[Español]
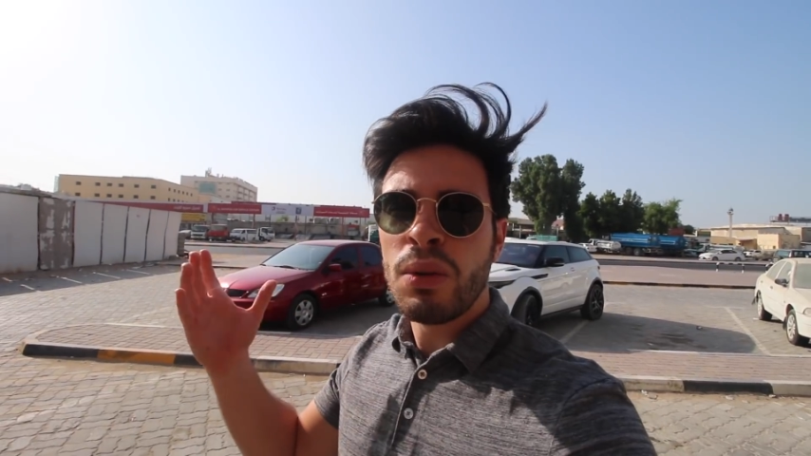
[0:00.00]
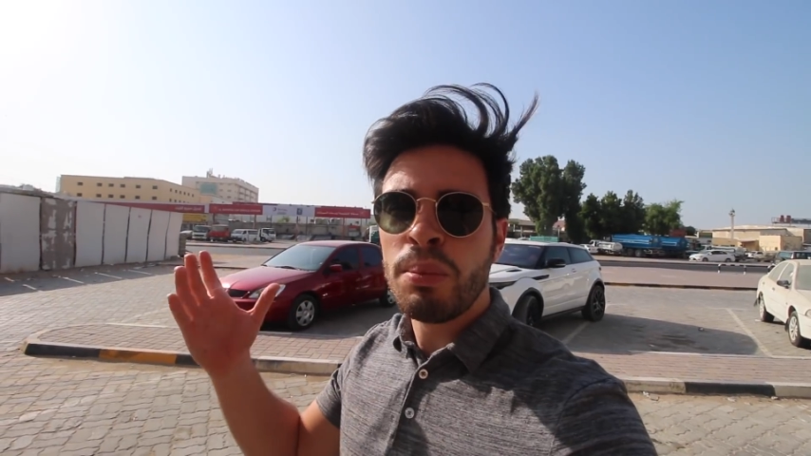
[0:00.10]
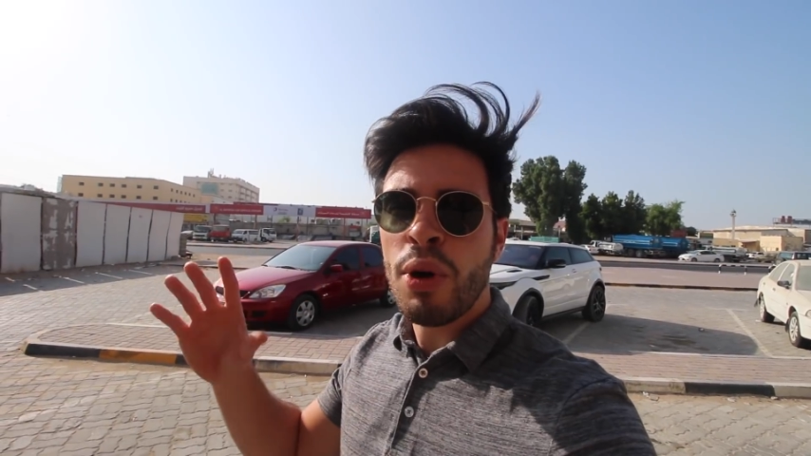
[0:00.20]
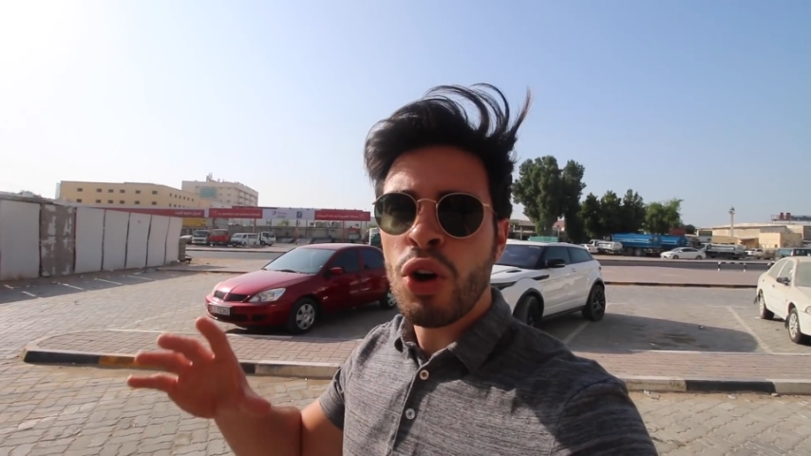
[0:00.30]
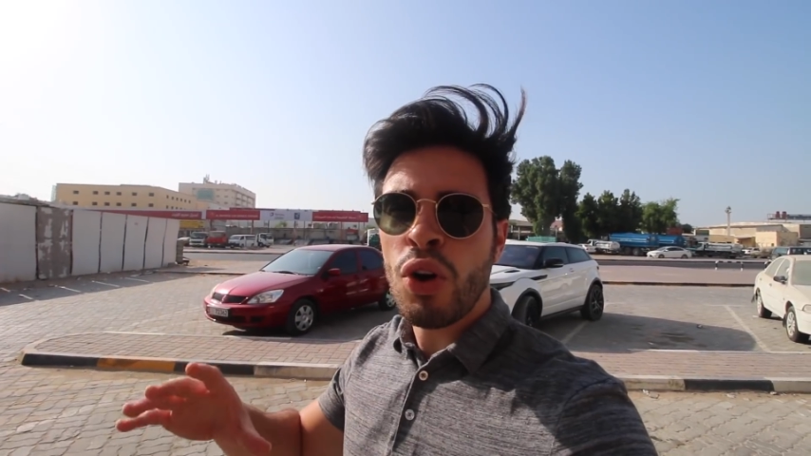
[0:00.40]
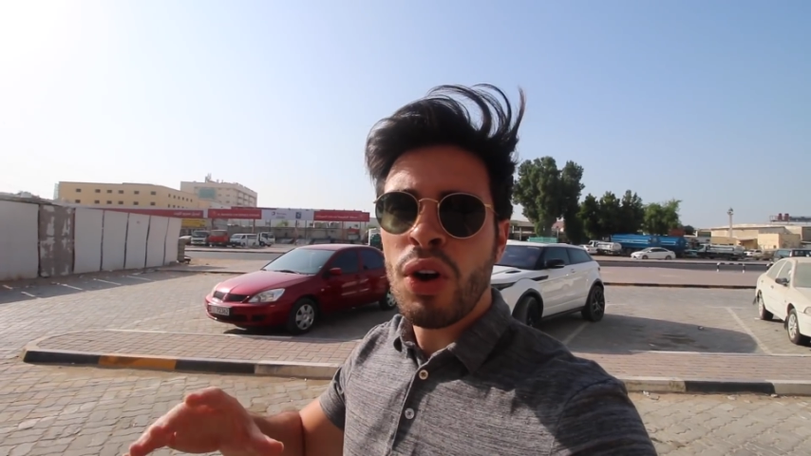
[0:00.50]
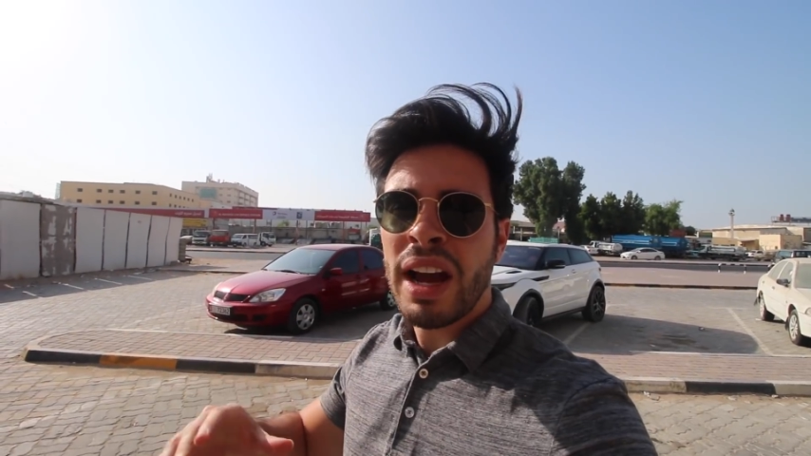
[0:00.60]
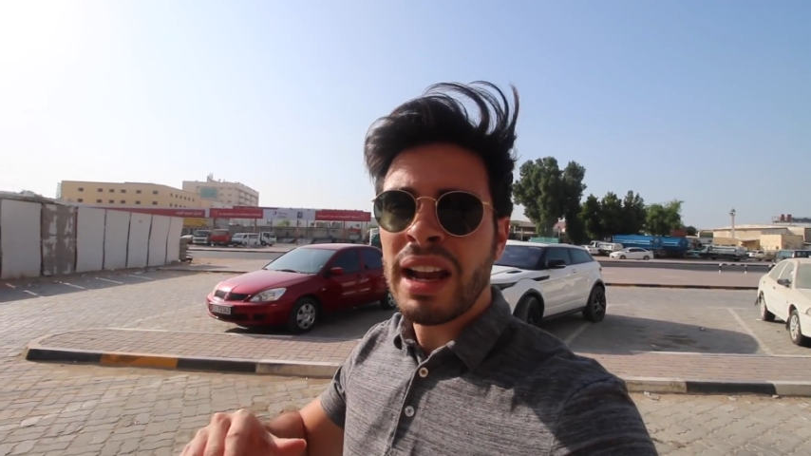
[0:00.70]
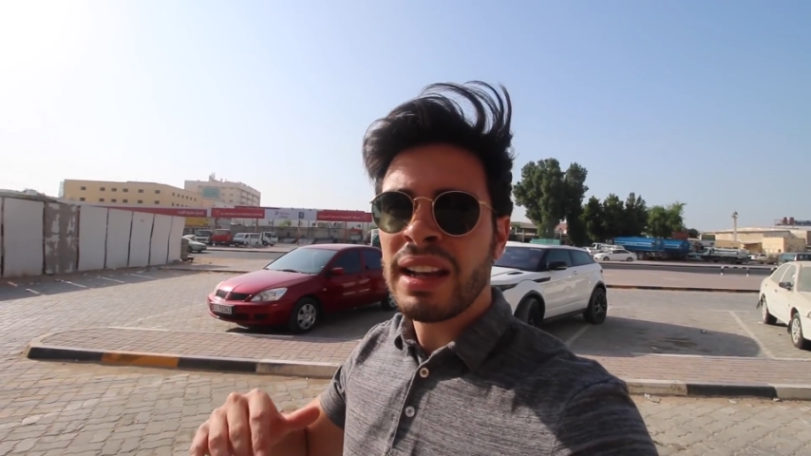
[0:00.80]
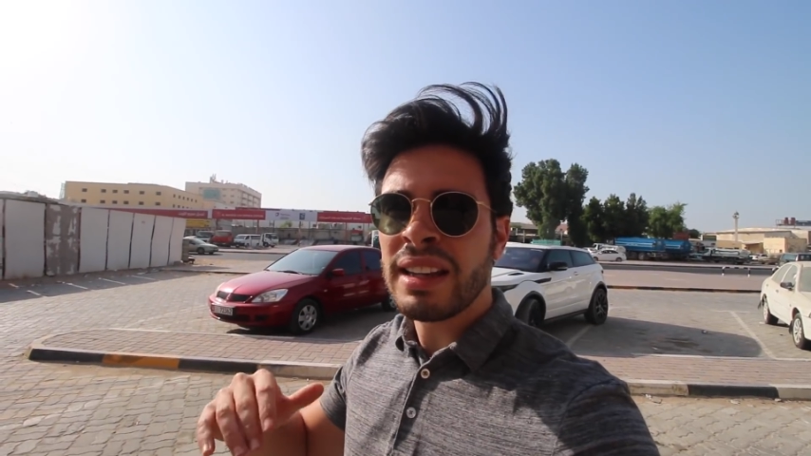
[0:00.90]
un poco
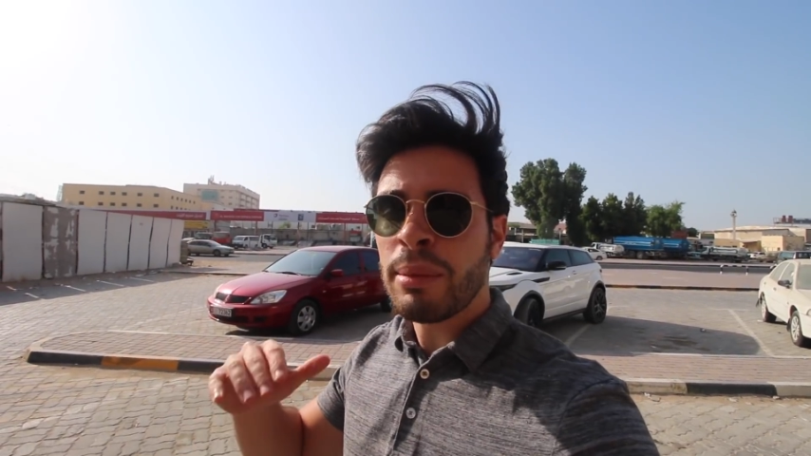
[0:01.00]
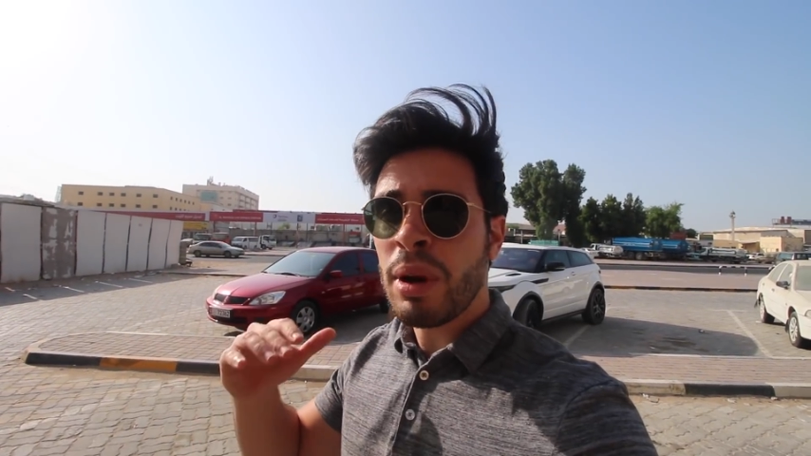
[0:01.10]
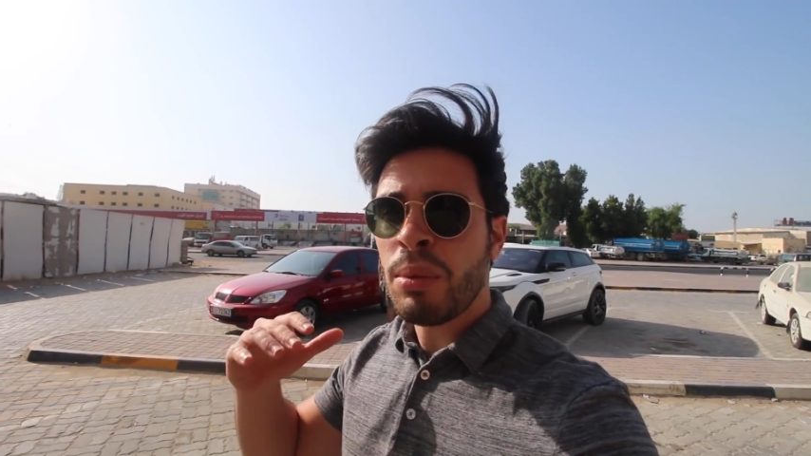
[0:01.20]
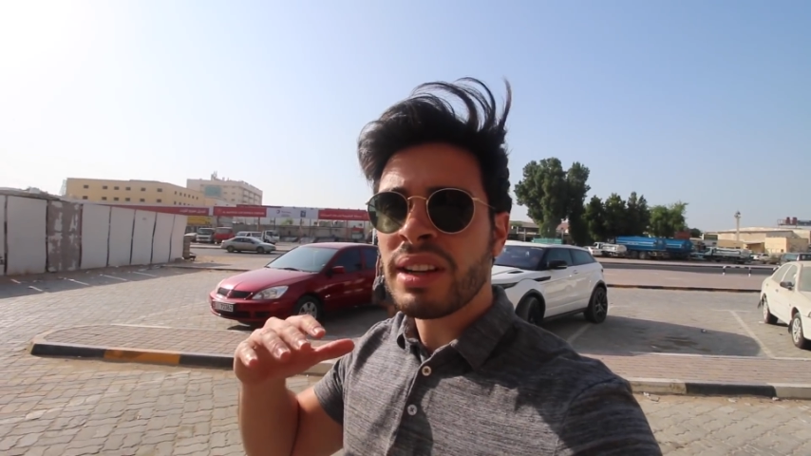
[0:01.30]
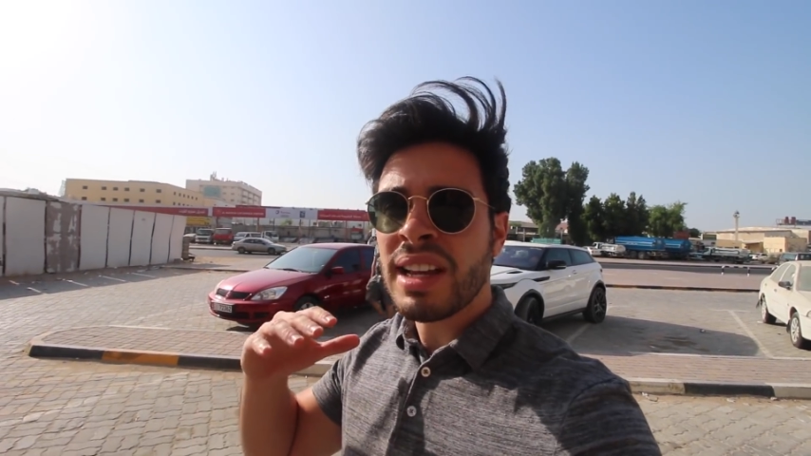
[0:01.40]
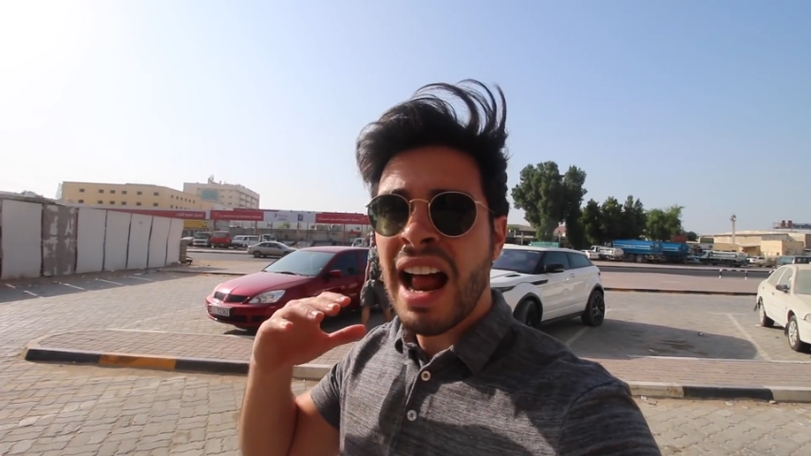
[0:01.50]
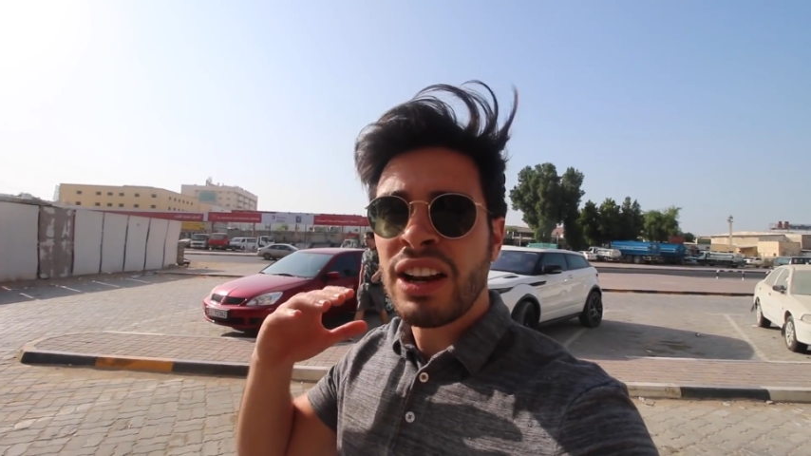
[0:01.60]
el tipo de muebles